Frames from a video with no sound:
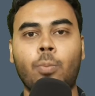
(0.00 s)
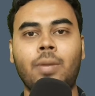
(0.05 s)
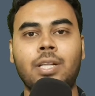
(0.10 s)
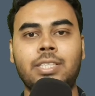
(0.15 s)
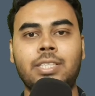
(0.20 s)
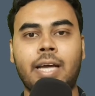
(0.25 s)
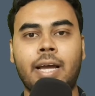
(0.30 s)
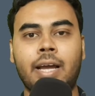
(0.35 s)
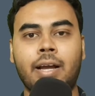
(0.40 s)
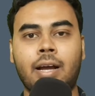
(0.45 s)
को मिल
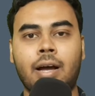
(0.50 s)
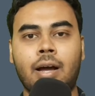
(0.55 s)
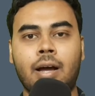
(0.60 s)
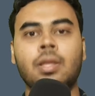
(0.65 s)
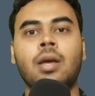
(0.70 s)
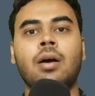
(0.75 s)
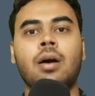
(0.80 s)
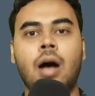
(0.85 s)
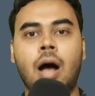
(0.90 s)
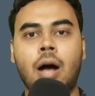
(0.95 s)
जाएगा
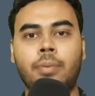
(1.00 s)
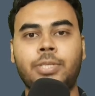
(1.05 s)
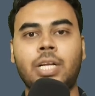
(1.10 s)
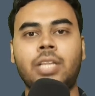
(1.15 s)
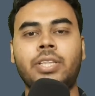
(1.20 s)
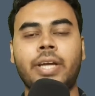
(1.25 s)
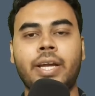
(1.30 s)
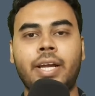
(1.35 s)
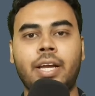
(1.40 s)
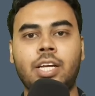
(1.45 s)
अब
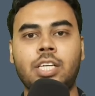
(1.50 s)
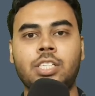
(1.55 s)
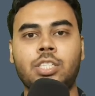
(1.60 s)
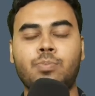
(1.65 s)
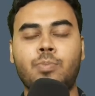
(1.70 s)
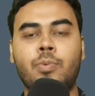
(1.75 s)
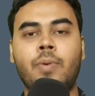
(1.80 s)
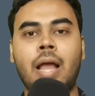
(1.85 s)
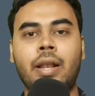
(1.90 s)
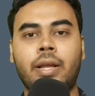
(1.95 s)
चलते हैं इस
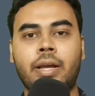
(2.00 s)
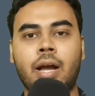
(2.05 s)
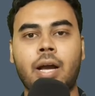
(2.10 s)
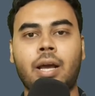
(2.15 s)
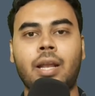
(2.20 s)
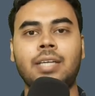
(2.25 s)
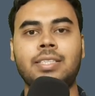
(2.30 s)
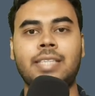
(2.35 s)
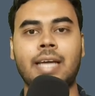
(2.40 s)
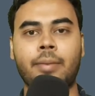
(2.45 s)
मोबाइल के
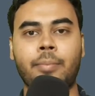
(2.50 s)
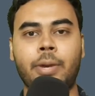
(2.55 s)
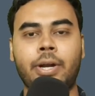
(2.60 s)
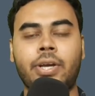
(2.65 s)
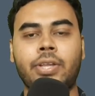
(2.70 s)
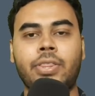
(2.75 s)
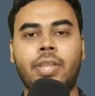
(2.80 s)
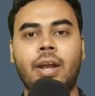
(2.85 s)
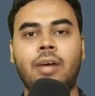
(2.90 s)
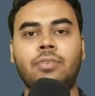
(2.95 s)
अगले सेगमेंट
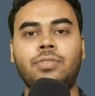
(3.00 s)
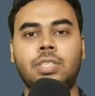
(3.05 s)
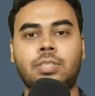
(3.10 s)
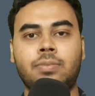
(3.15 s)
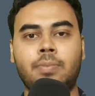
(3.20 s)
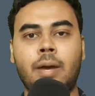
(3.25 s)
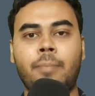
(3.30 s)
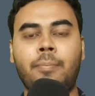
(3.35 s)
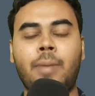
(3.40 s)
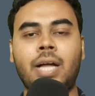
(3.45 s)
की तरफ
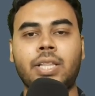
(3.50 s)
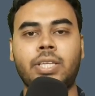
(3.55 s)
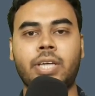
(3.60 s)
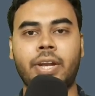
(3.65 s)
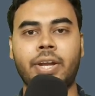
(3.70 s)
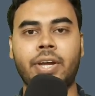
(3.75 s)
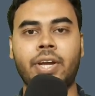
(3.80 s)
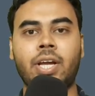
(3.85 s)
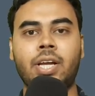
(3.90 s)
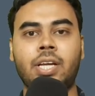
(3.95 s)
जिसमें हम बात
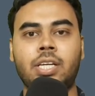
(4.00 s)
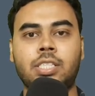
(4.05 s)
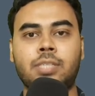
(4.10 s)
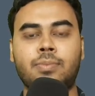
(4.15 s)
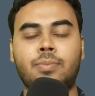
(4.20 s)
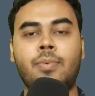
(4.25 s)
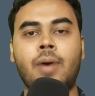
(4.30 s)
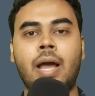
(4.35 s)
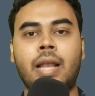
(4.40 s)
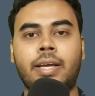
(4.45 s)
करेंगे इस
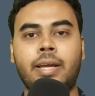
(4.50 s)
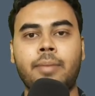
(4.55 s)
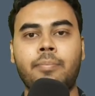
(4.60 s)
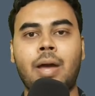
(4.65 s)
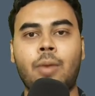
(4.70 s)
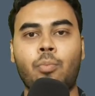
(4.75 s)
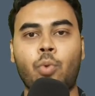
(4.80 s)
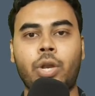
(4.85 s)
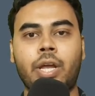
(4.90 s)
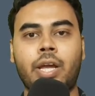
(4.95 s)
मोबाइल की
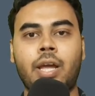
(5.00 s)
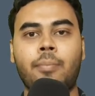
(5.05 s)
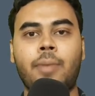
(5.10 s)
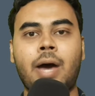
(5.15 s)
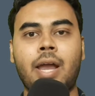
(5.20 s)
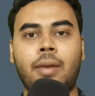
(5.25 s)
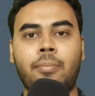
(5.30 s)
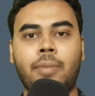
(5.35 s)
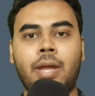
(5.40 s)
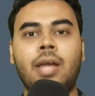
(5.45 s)
मेमोरी के
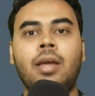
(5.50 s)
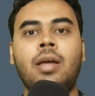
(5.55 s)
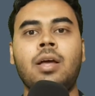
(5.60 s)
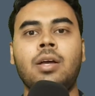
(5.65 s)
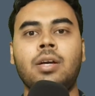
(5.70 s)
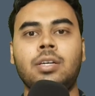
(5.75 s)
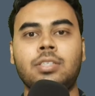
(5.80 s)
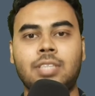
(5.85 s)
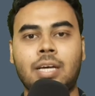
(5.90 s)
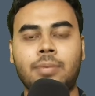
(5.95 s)
बारे में
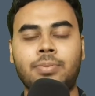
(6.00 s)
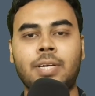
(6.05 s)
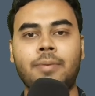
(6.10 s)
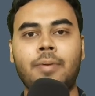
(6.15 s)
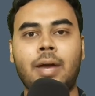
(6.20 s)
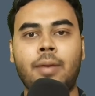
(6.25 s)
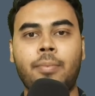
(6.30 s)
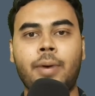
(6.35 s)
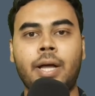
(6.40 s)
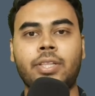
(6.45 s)
सबसे
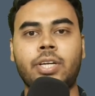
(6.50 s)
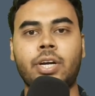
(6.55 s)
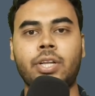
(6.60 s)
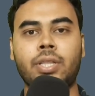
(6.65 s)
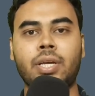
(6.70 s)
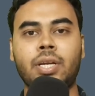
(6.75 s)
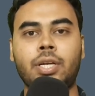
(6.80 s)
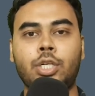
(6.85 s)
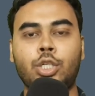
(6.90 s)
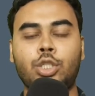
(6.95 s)
पहले बात
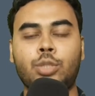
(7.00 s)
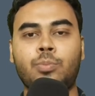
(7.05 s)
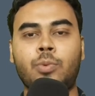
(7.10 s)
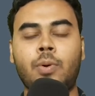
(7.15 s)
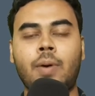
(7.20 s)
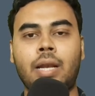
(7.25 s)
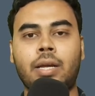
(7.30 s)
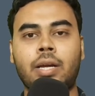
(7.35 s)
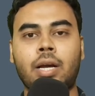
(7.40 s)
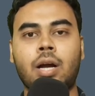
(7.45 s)
करते हैं इस
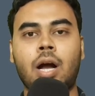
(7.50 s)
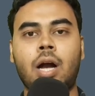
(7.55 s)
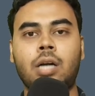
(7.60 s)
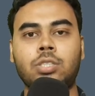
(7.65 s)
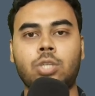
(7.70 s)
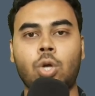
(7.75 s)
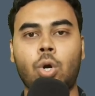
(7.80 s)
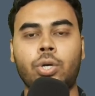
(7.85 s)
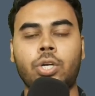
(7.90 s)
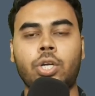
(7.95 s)
मोबाइल के कार्ड
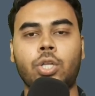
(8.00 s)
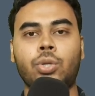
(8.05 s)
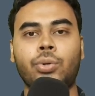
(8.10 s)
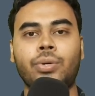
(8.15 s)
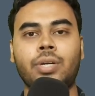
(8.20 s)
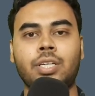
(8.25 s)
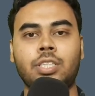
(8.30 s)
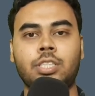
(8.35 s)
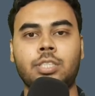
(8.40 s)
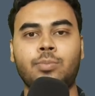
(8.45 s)
स्लॉट की तो
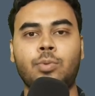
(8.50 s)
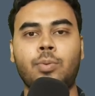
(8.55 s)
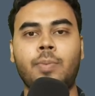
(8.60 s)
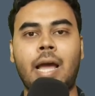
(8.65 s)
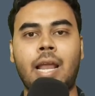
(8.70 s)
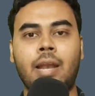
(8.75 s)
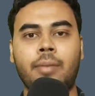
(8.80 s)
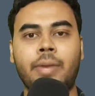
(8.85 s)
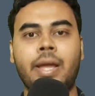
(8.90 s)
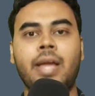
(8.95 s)
इस
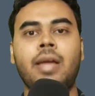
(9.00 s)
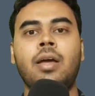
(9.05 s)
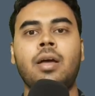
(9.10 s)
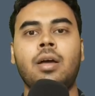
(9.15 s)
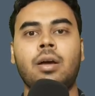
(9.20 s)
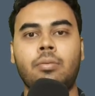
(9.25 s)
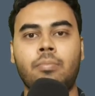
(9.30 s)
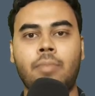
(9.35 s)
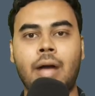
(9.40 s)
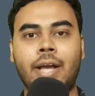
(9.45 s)
मोबाइल में
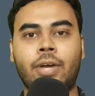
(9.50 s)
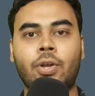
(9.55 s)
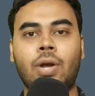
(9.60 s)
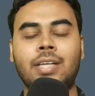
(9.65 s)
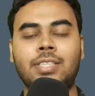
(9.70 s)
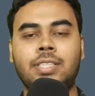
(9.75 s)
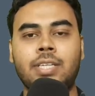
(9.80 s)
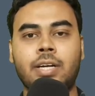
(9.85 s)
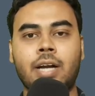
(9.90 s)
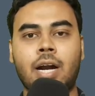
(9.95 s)
माइक्रो
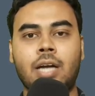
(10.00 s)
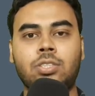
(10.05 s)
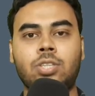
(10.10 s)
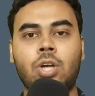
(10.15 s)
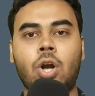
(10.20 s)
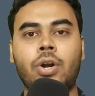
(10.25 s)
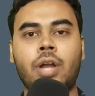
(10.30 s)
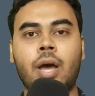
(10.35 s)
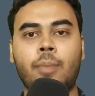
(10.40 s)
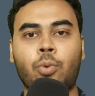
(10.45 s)
डी कार्ड
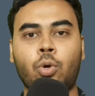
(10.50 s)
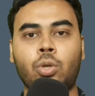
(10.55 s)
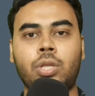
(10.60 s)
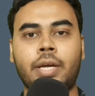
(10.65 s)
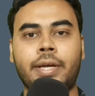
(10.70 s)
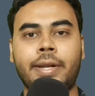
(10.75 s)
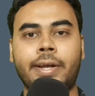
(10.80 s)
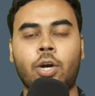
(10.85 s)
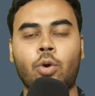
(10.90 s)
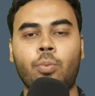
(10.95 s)
स्लॉट आपको
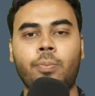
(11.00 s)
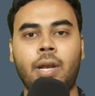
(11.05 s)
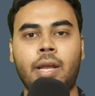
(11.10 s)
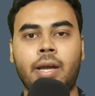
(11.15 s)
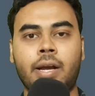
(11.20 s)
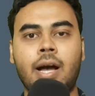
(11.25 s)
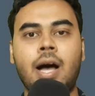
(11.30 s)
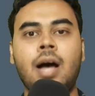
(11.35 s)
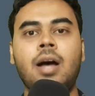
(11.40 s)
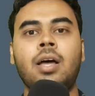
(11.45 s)
देखने को
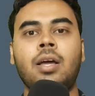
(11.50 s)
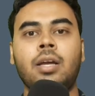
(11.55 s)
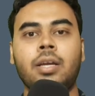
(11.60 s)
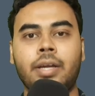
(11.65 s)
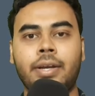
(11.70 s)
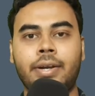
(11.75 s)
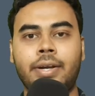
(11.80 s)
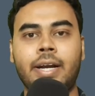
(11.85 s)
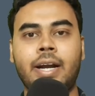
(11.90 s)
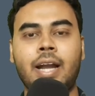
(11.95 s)
मिलेगा
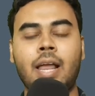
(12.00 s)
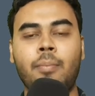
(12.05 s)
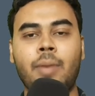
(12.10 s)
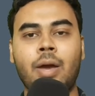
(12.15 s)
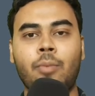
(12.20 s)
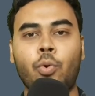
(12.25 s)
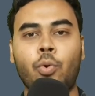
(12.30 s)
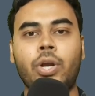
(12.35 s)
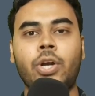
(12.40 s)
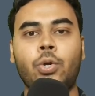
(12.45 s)
इंटरनल
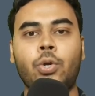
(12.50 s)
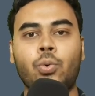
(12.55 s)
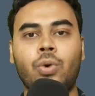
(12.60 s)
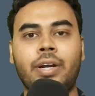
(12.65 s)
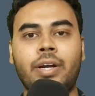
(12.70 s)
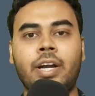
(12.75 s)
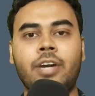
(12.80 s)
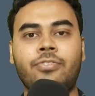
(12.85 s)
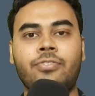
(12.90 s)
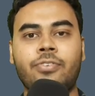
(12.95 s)
मेमोरी
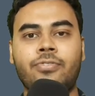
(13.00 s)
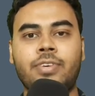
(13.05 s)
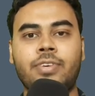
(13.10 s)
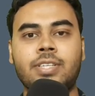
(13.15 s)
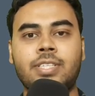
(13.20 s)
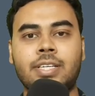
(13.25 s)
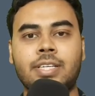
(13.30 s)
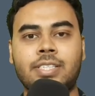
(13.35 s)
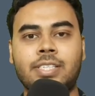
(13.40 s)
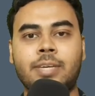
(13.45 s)
256
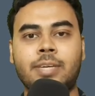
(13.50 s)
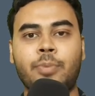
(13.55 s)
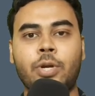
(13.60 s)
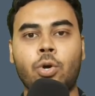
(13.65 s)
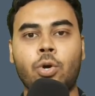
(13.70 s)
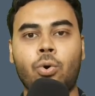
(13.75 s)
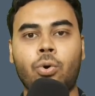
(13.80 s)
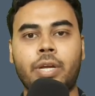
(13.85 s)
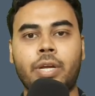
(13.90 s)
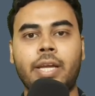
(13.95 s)
जीबी
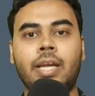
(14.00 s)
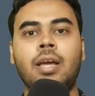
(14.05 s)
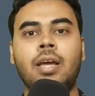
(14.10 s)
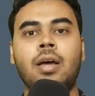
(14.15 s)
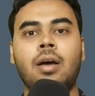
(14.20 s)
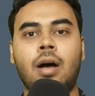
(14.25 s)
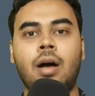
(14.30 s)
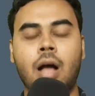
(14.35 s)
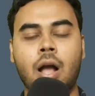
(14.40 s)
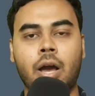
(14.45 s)
होगी
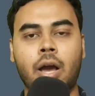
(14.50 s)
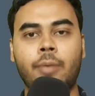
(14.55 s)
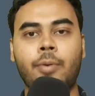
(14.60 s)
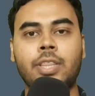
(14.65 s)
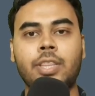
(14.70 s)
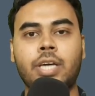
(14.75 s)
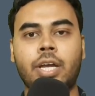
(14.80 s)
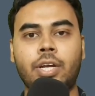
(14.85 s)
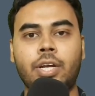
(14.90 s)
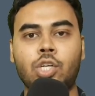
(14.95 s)
अगर
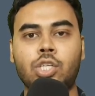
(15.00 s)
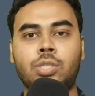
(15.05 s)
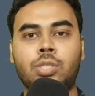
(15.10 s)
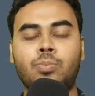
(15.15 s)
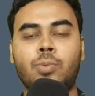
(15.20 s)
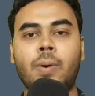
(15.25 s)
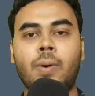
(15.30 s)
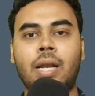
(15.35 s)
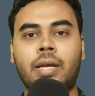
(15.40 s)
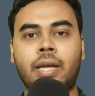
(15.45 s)
बात करें इस
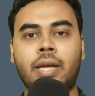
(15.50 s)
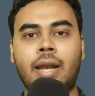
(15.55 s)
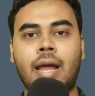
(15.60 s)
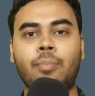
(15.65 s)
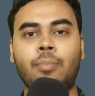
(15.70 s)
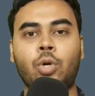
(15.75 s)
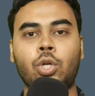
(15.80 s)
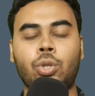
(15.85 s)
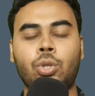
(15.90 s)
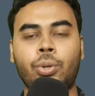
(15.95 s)
मोबाइल के
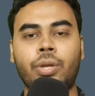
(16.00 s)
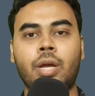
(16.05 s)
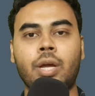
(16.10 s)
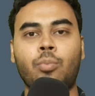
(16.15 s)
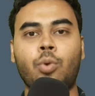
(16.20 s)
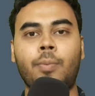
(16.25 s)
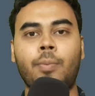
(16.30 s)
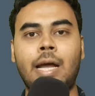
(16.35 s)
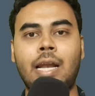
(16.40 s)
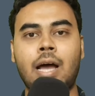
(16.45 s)
रैम की तो यह
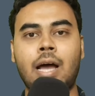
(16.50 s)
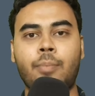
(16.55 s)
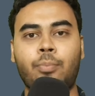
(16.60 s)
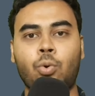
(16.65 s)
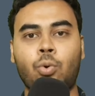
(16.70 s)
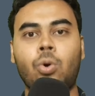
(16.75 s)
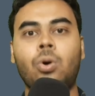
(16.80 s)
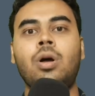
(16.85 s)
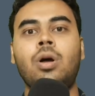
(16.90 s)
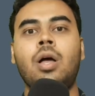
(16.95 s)
मोबाइल
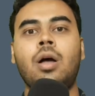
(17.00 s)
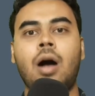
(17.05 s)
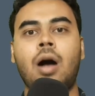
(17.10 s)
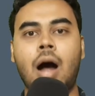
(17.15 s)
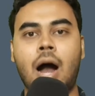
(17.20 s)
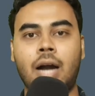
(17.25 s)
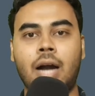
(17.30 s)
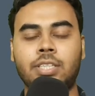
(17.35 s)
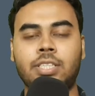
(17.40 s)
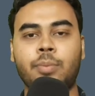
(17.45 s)
आपको
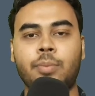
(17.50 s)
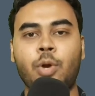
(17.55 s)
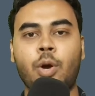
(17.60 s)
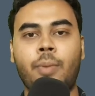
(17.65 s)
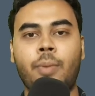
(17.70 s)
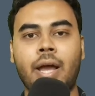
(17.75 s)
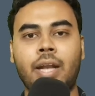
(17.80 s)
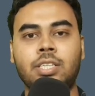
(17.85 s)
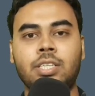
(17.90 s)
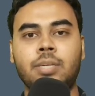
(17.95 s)
आठ जीबी और
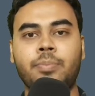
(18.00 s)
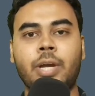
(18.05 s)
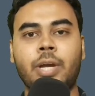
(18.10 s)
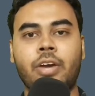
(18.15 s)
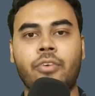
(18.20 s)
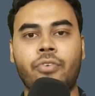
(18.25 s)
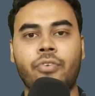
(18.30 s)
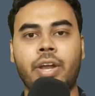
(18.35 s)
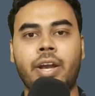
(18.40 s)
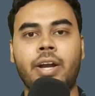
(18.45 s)
बारह जीबी
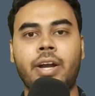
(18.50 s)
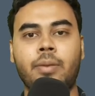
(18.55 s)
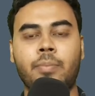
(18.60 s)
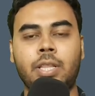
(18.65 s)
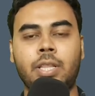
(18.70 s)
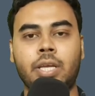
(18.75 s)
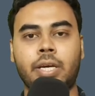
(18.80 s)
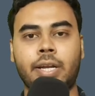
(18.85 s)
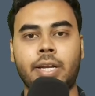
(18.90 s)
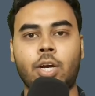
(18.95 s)
के वेरियंट
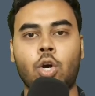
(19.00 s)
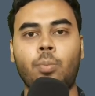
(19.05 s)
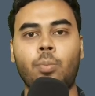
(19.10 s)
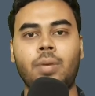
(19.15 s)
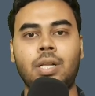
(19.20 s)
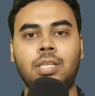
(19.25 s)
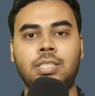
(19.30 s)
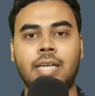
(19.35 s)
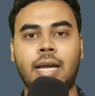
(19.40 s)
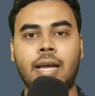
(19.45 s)
में देखने को
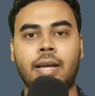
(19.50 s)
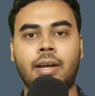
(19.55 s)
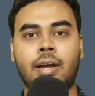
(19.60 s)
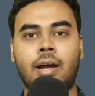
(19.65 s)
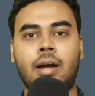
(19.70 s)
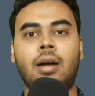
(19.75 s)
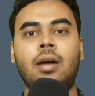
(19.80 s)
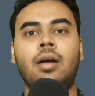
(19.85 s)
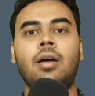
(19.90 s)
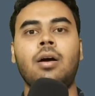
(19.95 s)
मिल
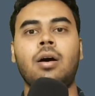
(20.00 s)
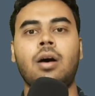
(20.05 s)
जाएगा